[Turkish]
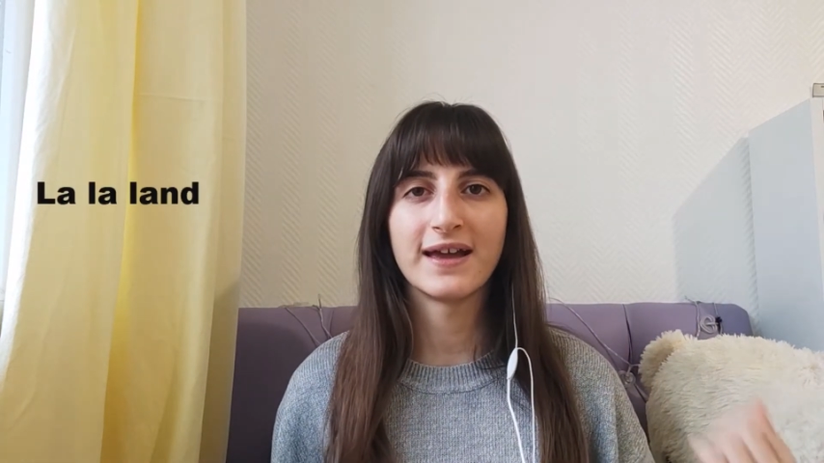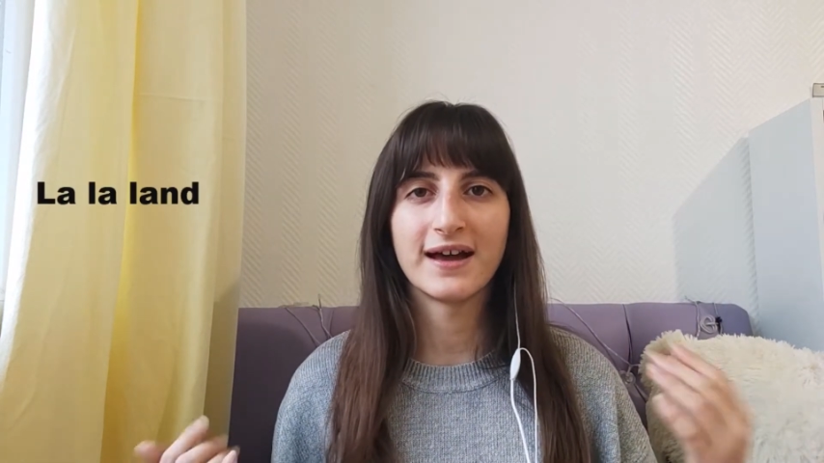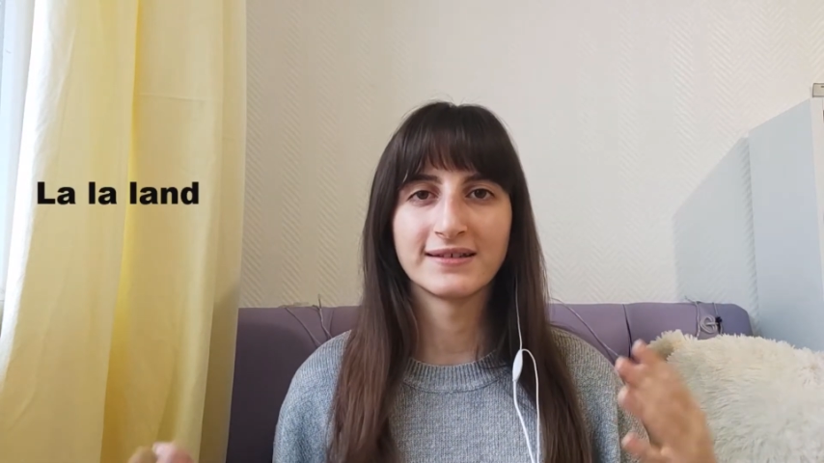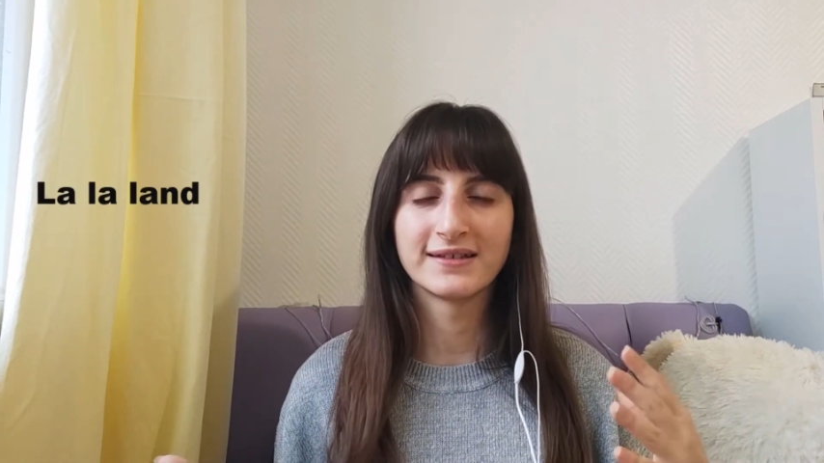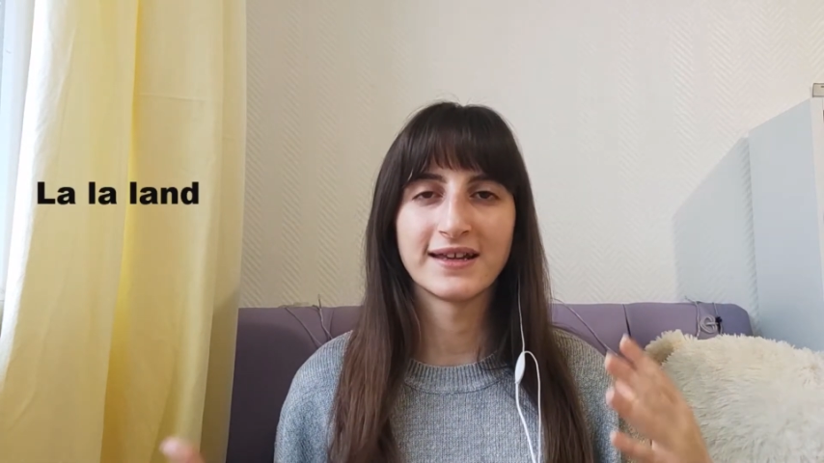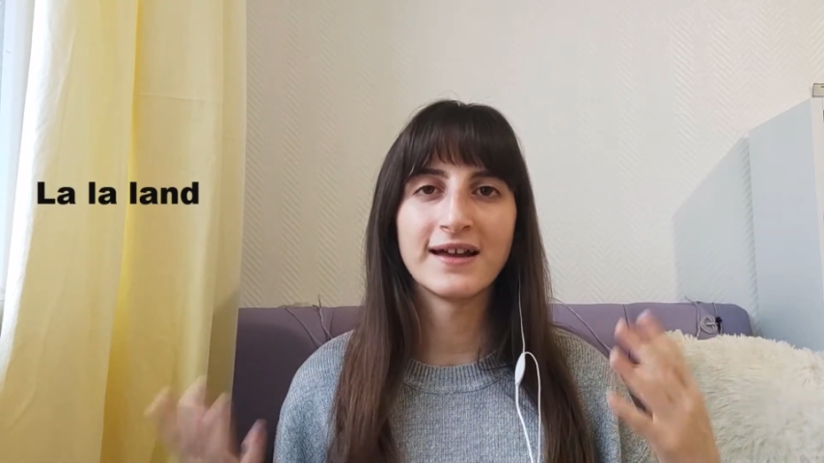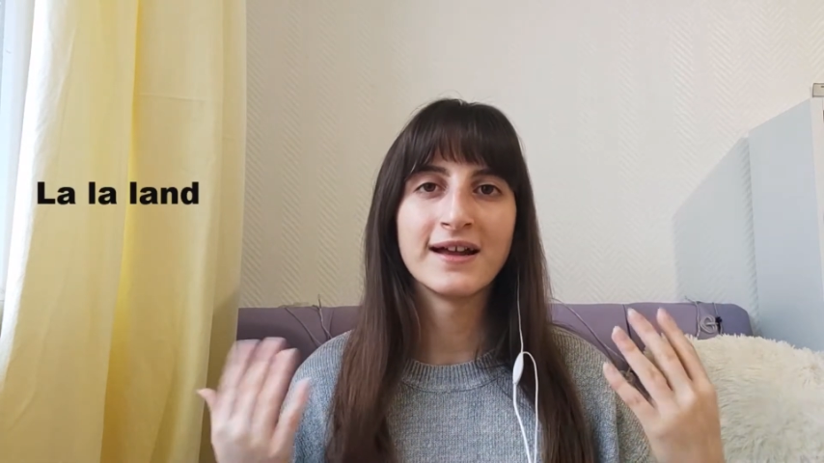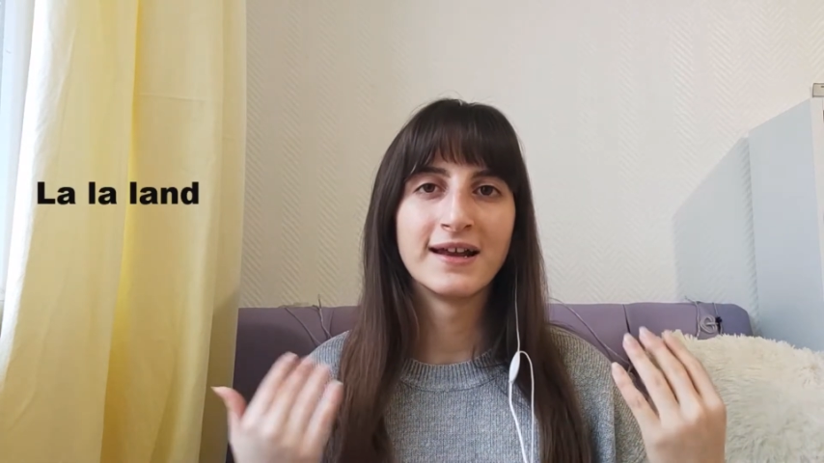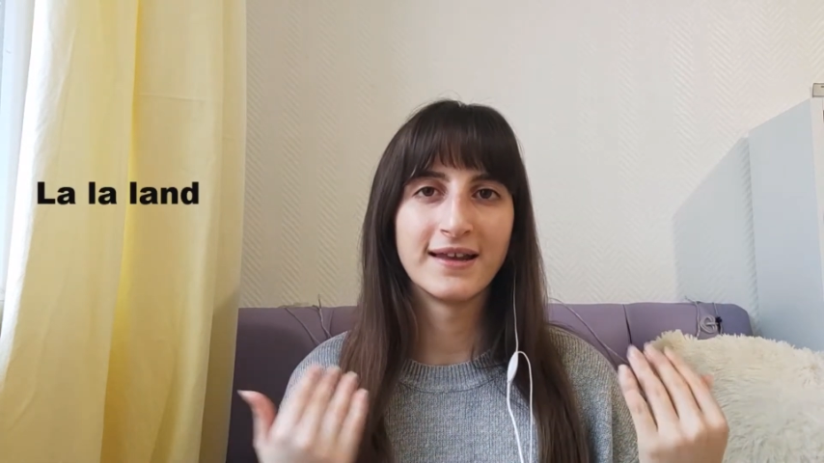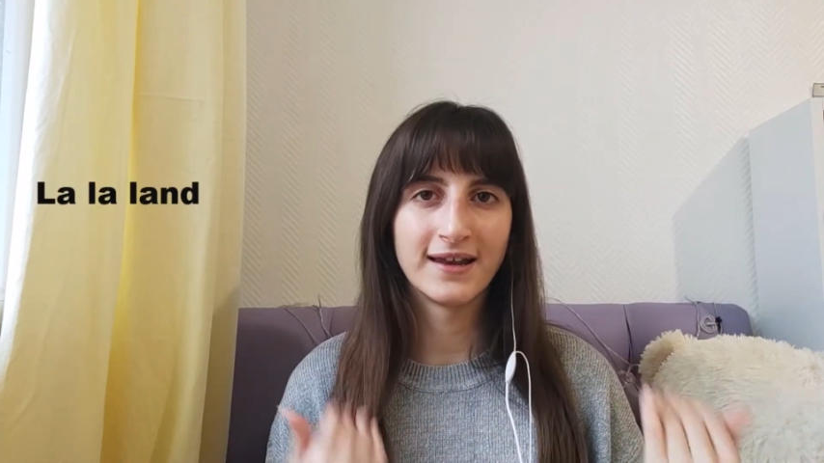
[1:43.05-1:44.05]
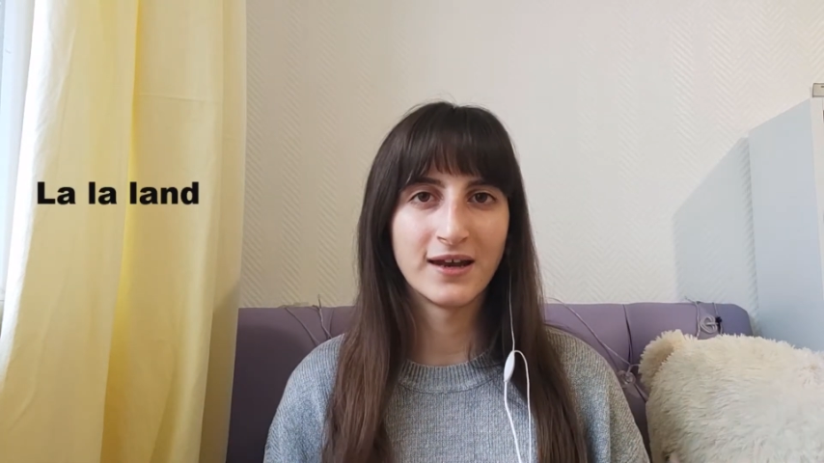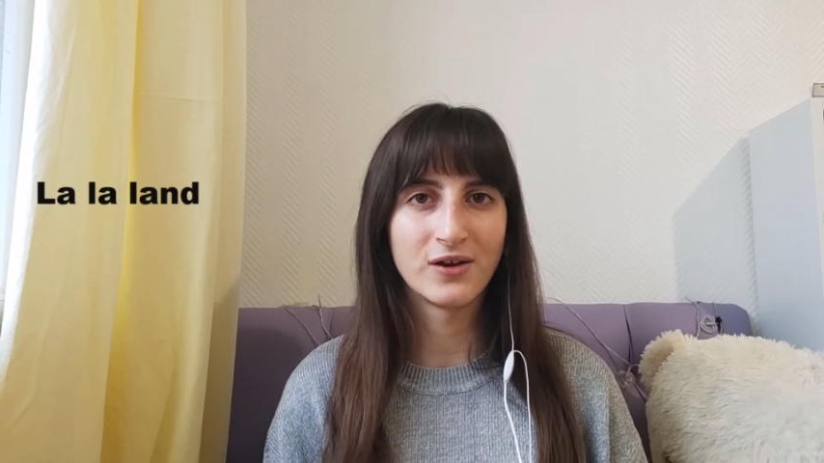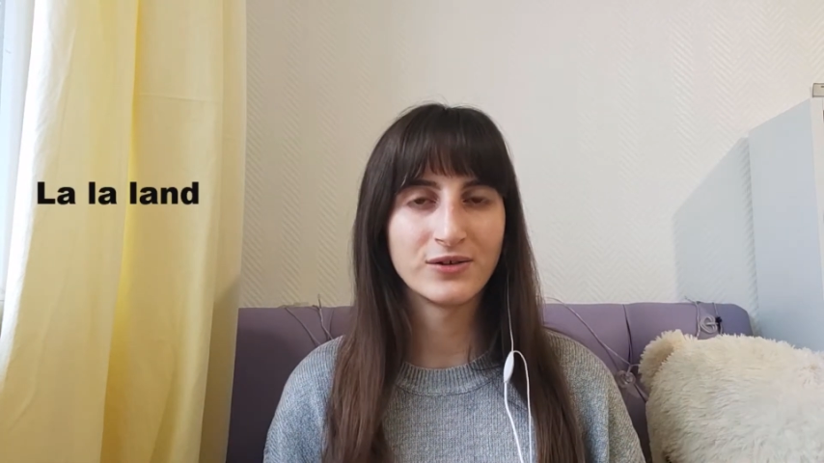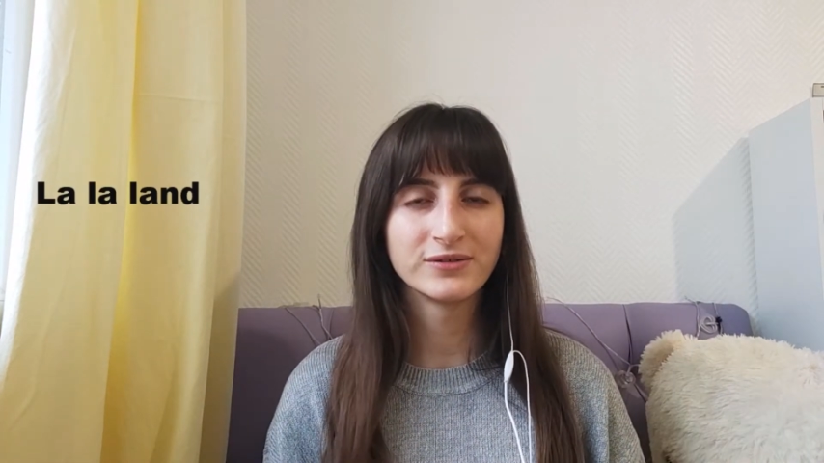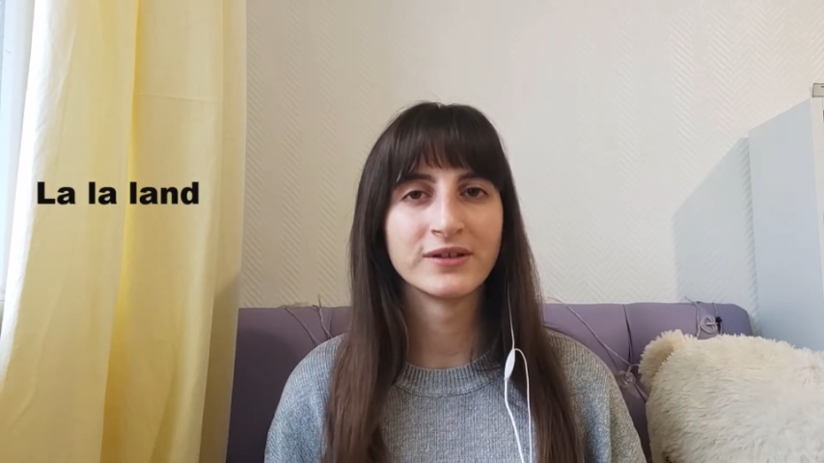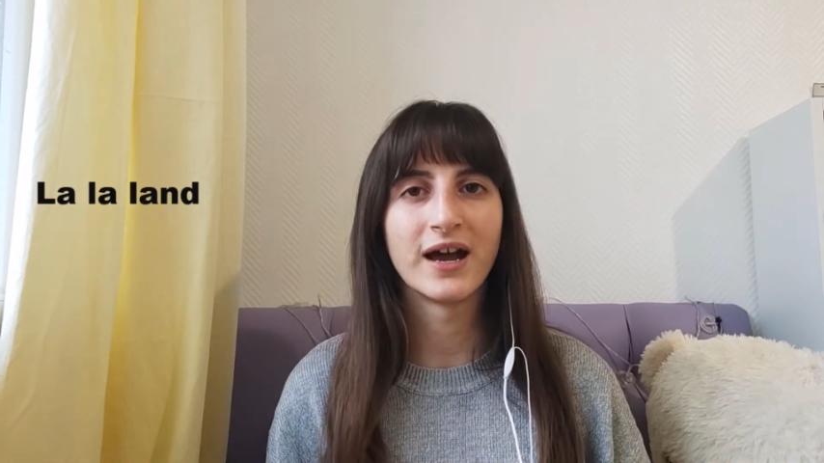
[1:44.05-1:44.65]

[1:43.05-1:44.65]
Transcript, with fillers: adı da La La Land,